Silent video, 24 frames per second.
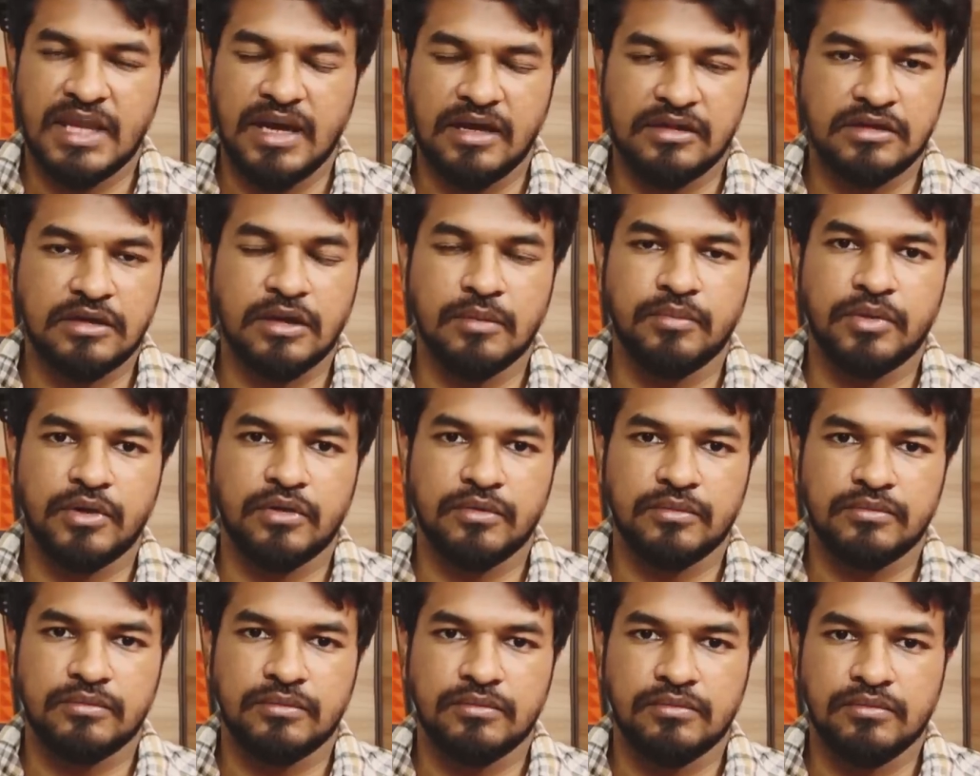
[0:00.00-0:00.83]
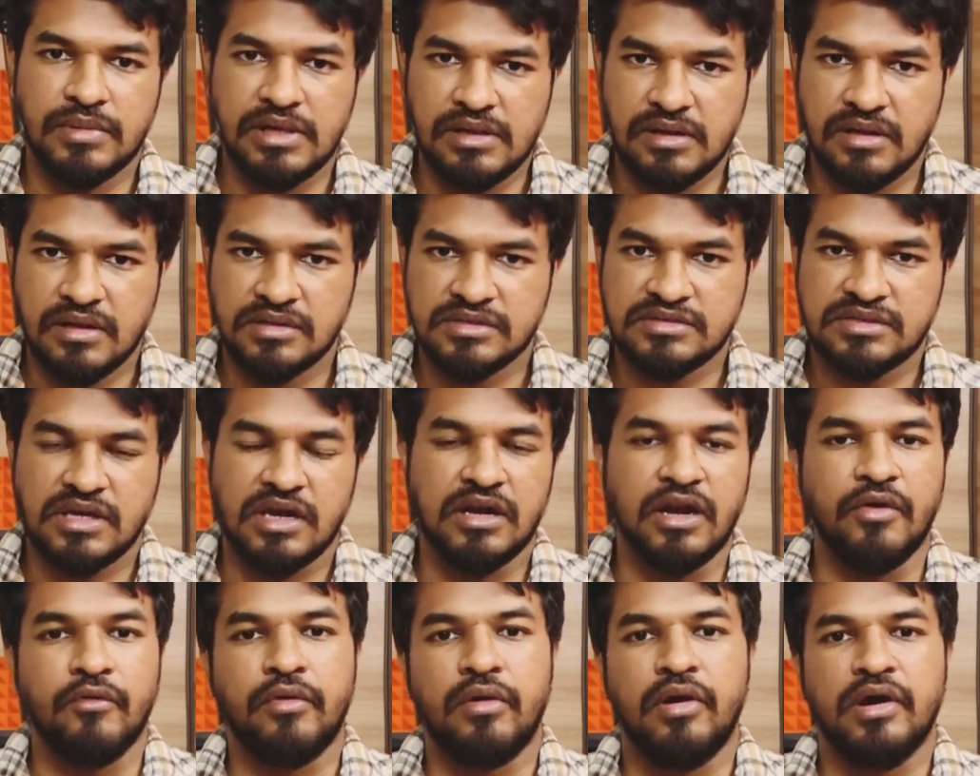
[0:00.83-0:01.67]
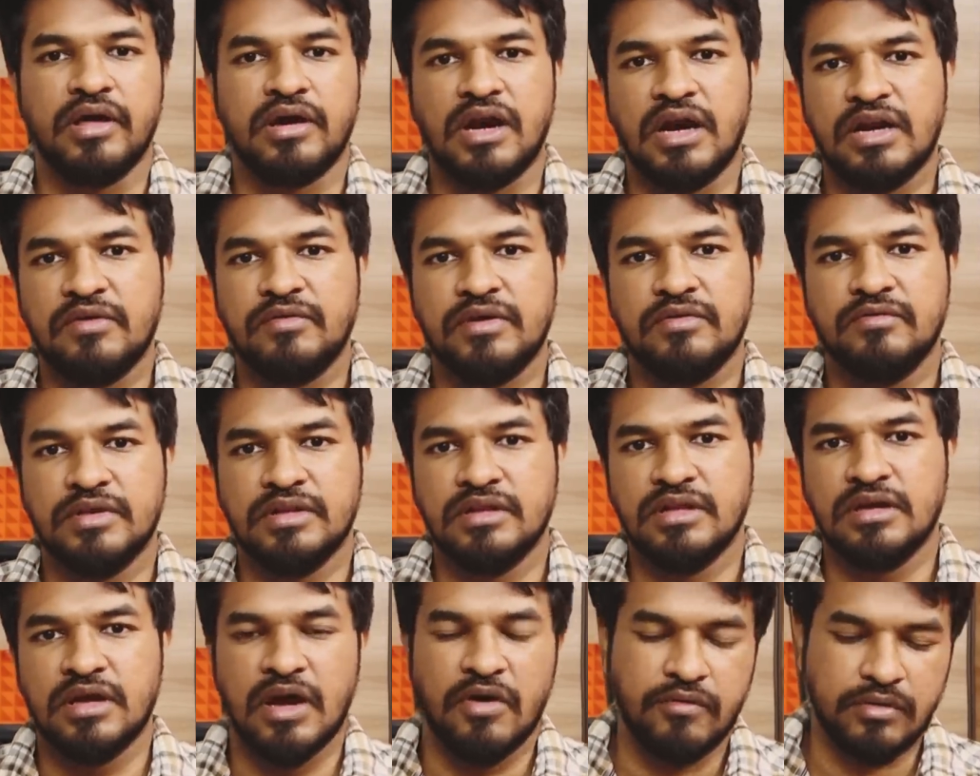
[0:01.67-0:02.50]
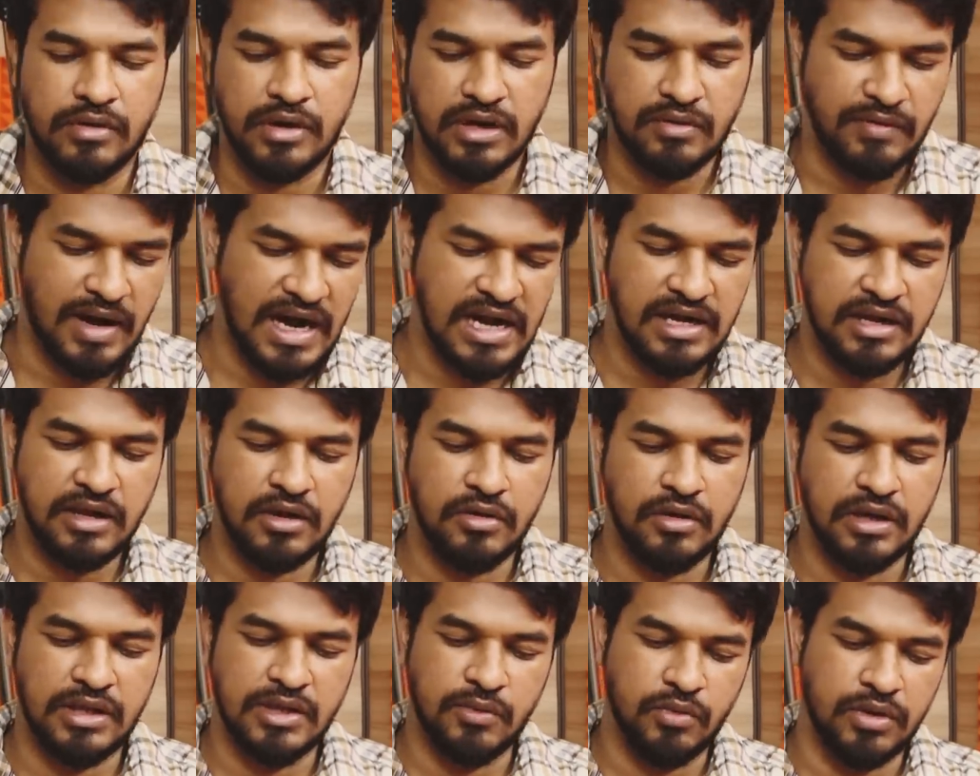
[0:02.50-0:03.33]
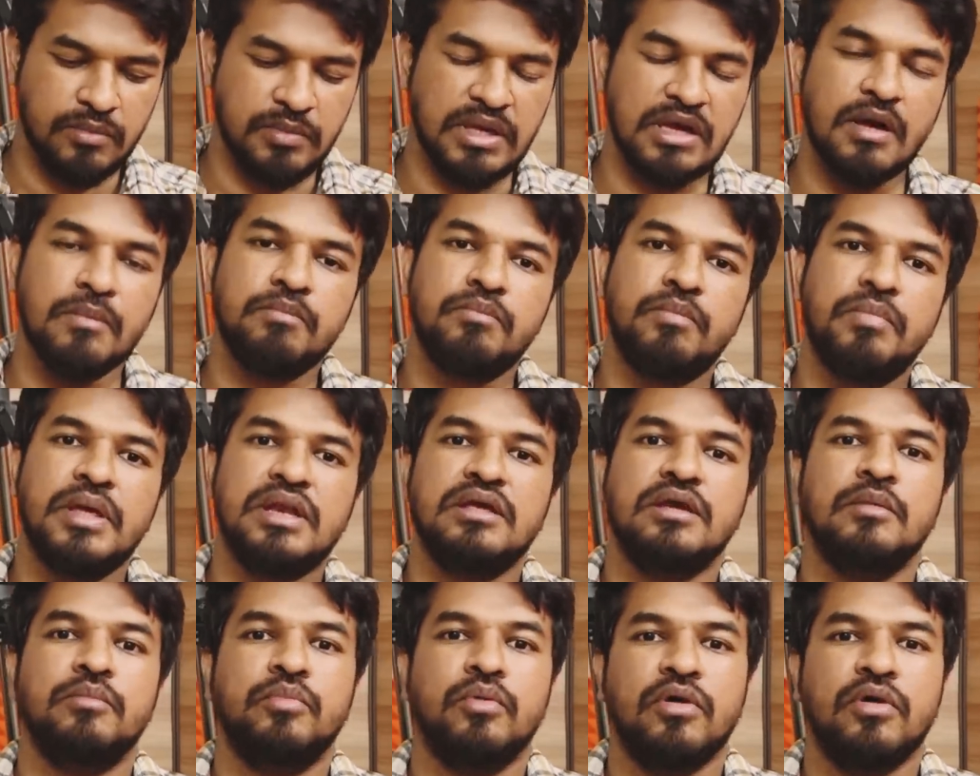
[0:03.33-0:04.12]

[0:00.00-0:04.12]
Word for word: அதுக்கப்புறம் பில்கிஸ் அண்ட் அவங்களோட கணவன் வந்து அவங்களோட வாழ்க்கையோட ஒரு மிகப்பெரிய